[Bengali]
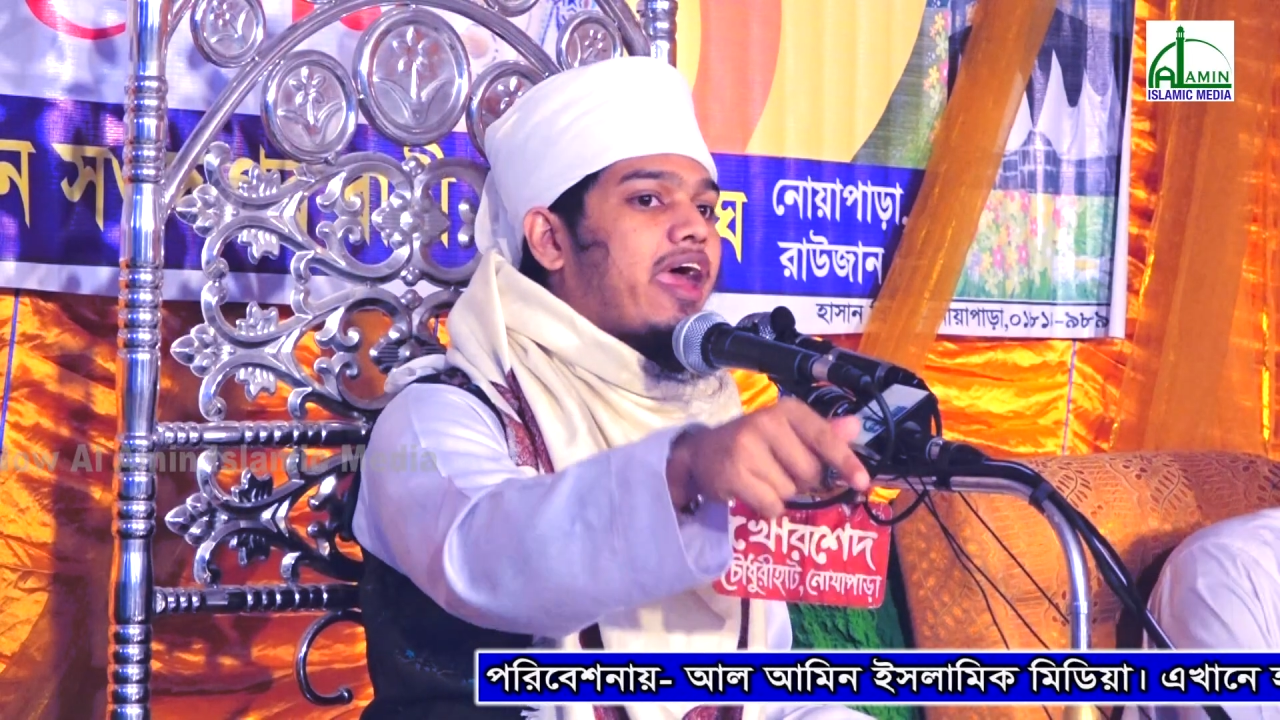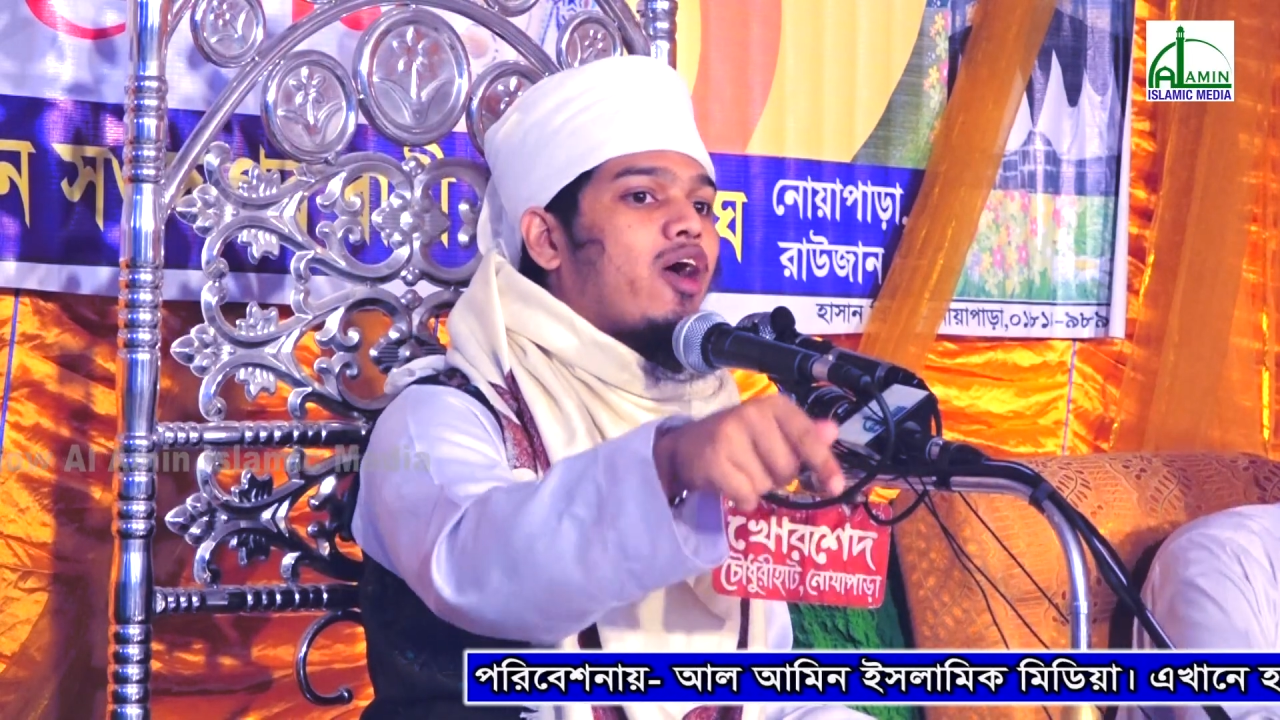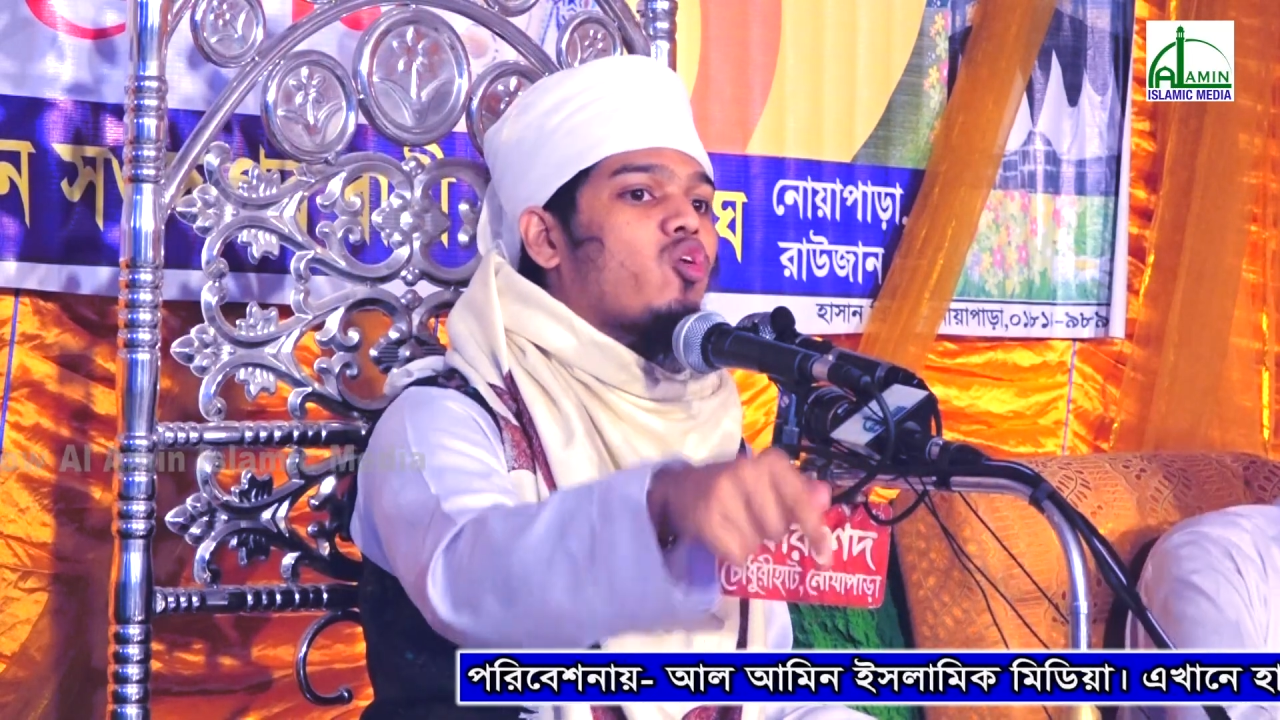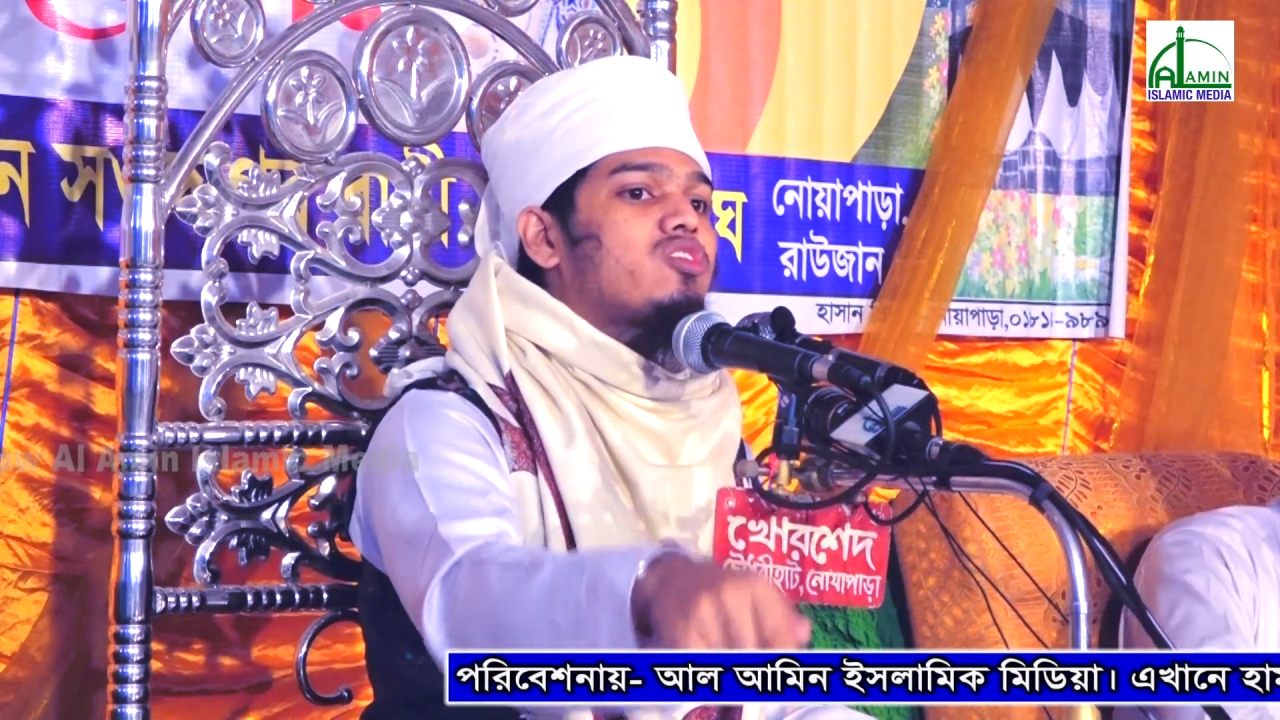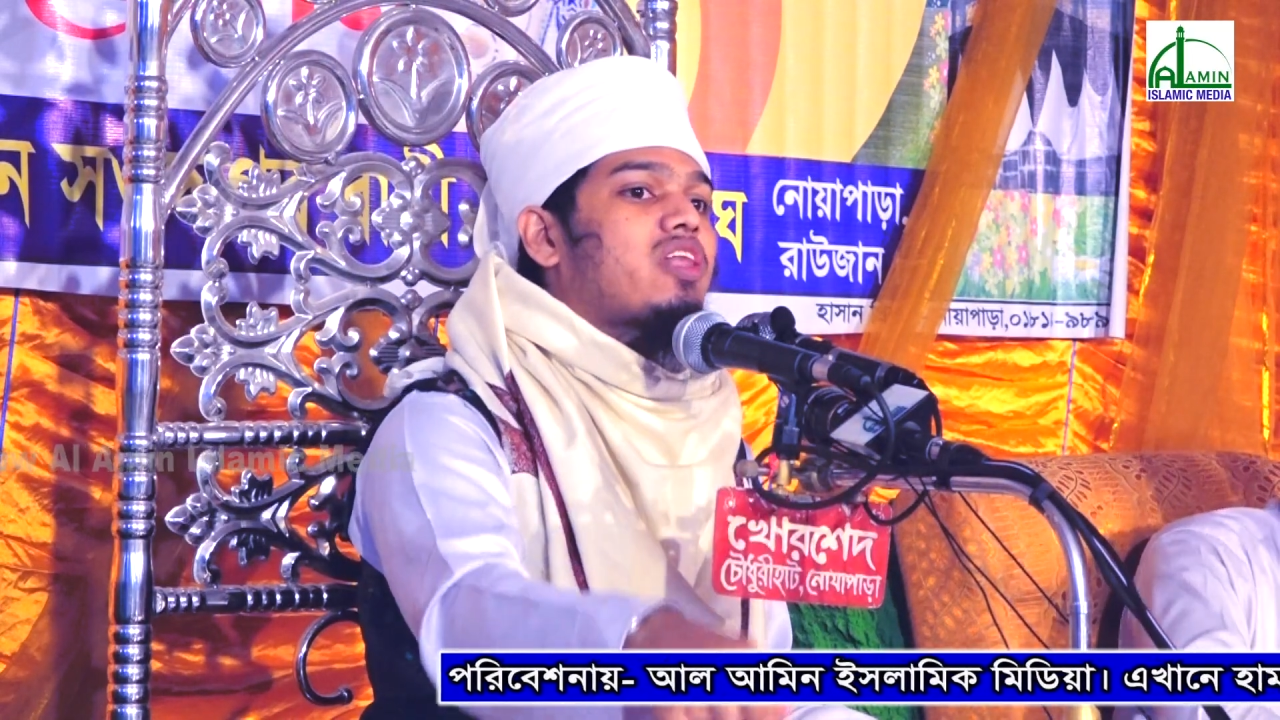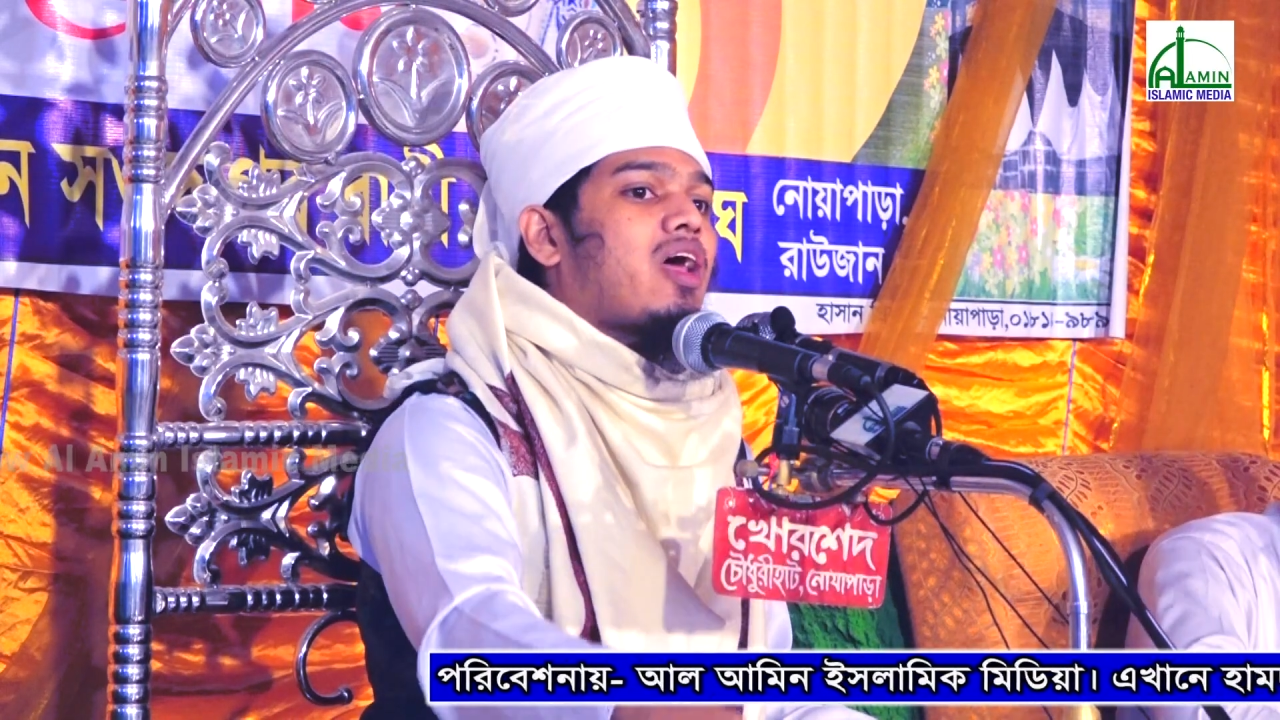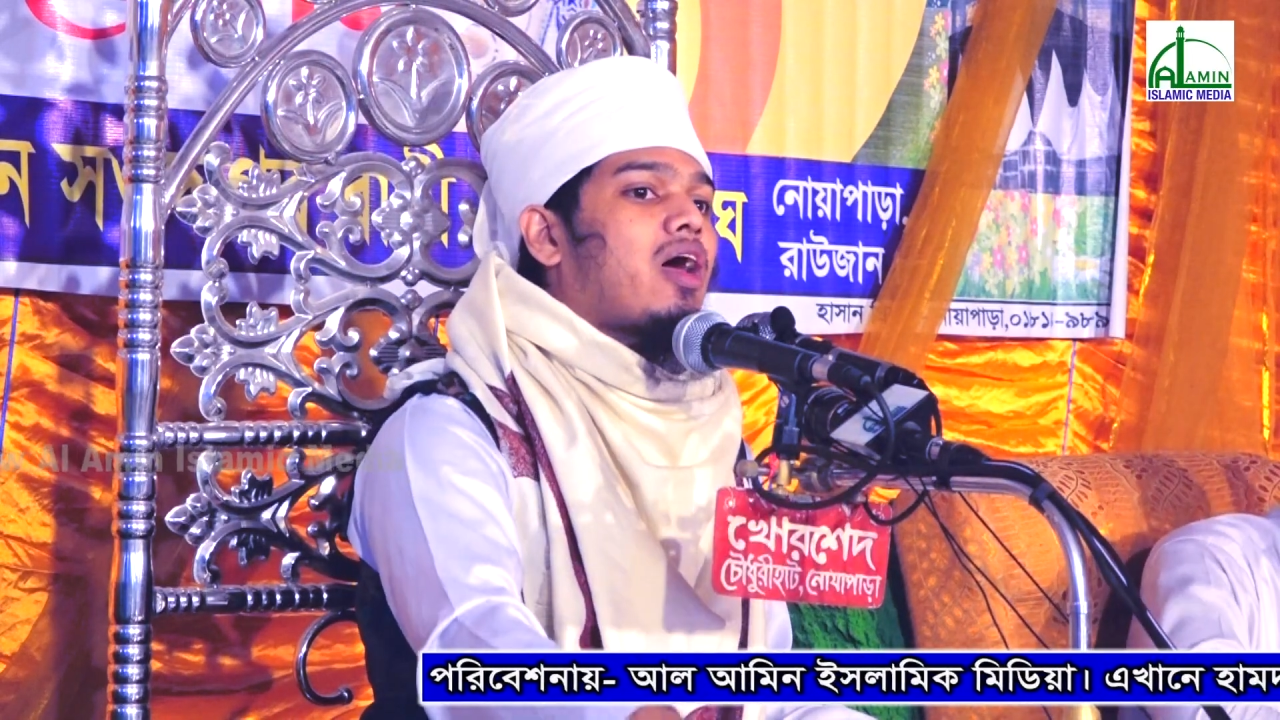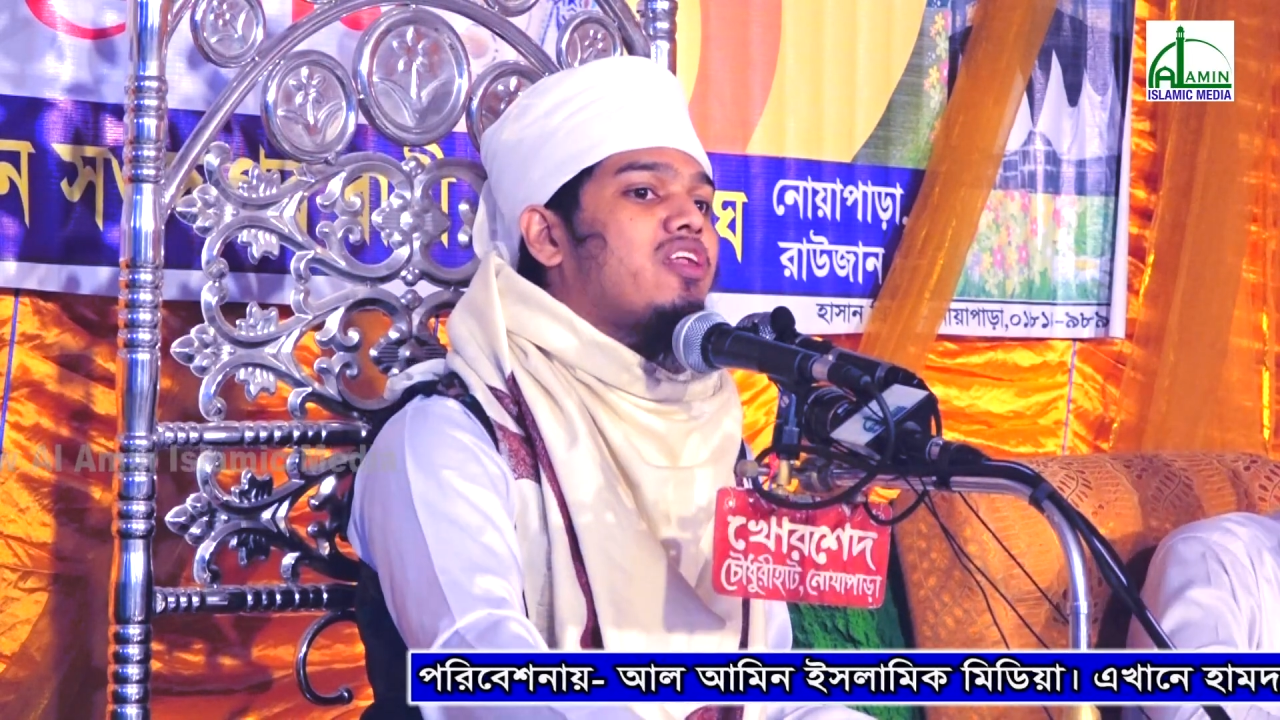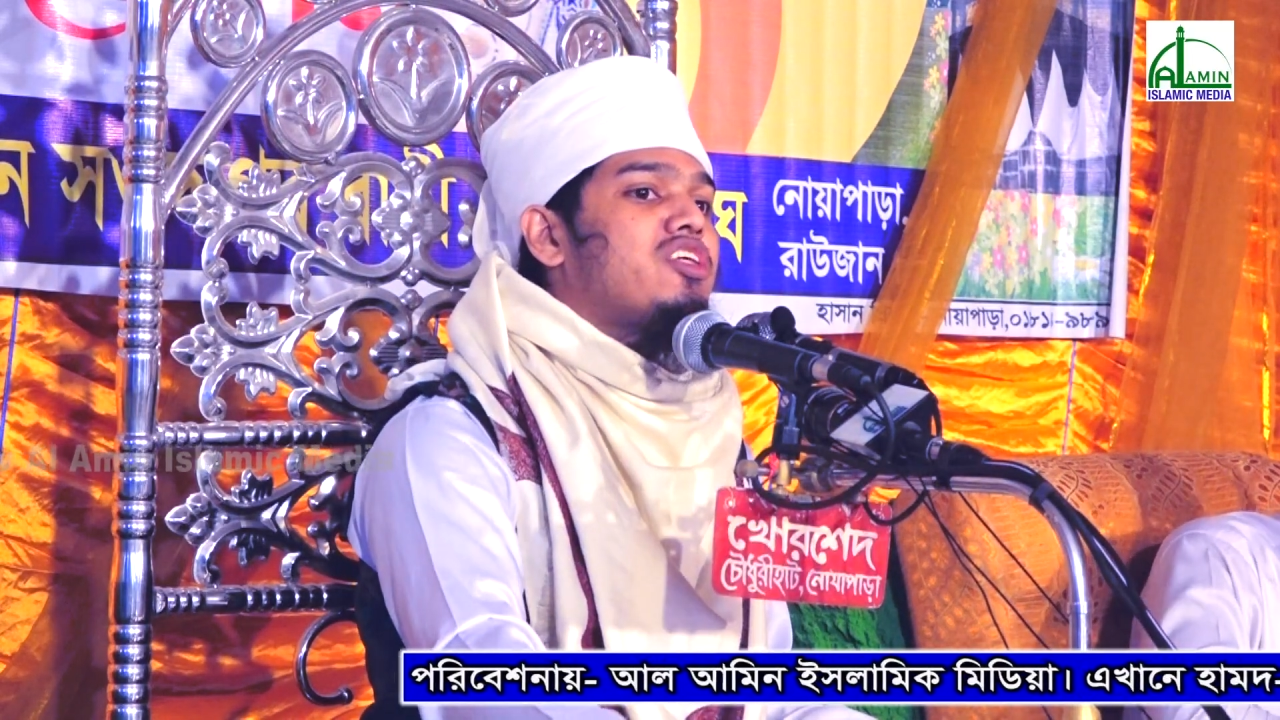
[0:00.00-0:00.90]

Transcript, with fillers: এখন তারা